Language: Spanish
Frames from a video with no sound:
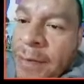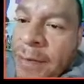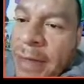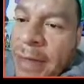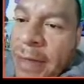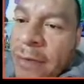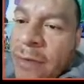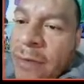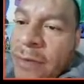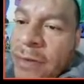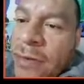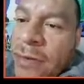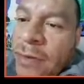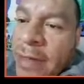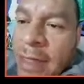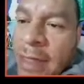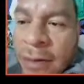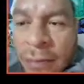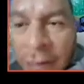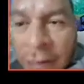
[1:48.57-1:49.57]
Entonces, ¿yo
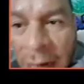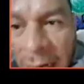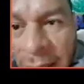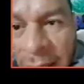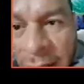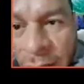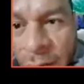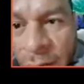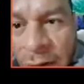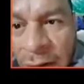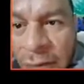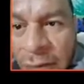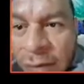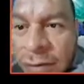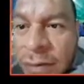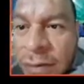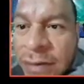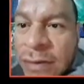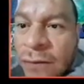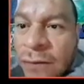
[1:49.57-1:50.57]
qué hago? Ah, como la
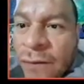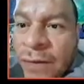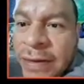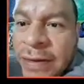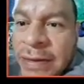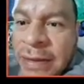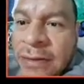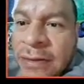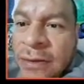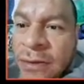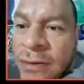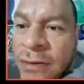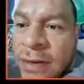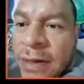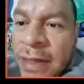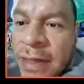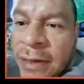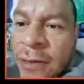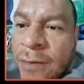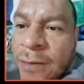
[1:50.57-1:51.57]
longitud de la circunferencia es 2
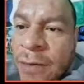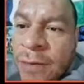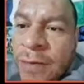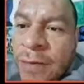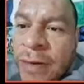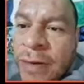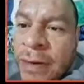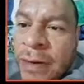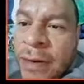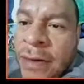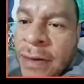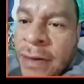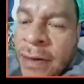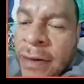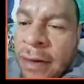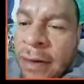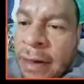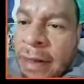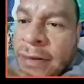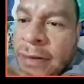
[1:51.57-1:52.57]
radio por pi,
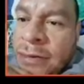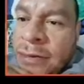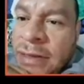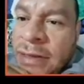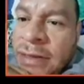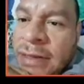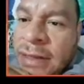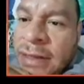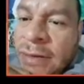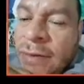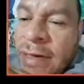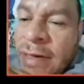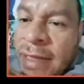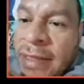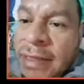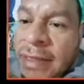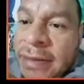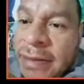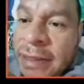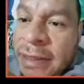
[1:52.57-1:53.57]
eso sería igual a
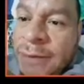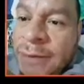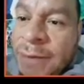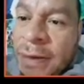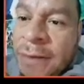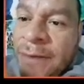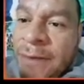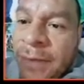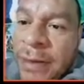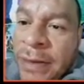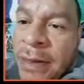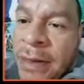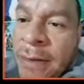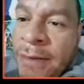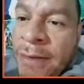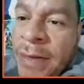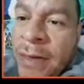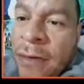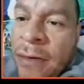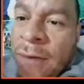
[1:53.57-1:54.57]
16pi.
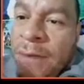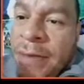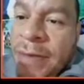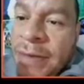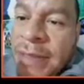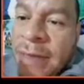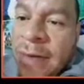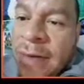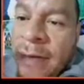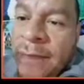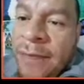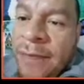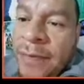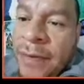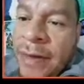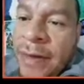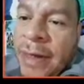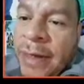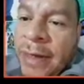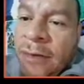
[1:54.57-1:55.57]
Pi con pi se van,
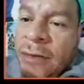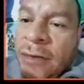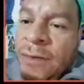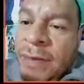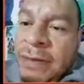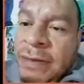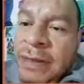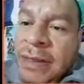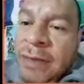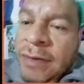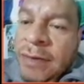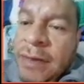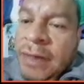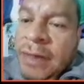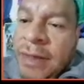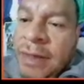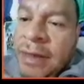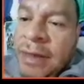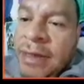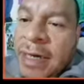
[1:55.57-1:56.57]
el 2 pasa a
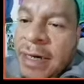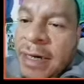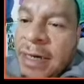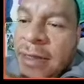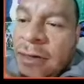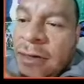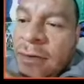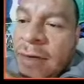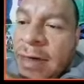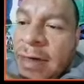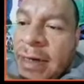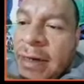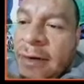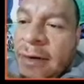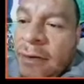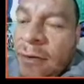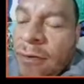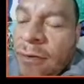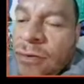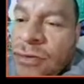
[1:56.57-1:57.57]
dividir y el radio
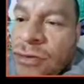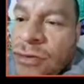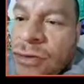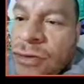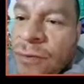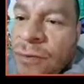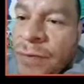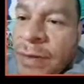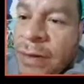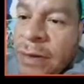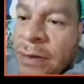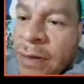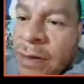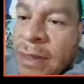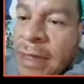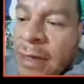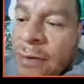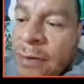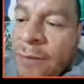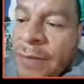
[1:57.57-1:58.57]
vale 8.
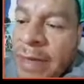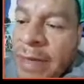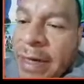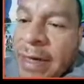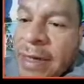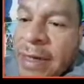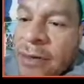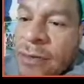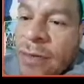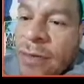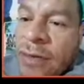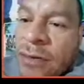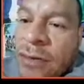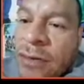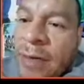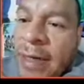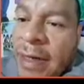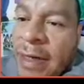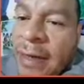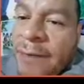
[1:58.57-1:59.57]
Claro, ¿el radio
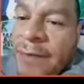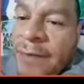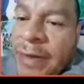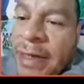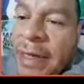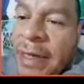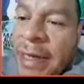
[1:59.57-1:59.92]
cuánto vale?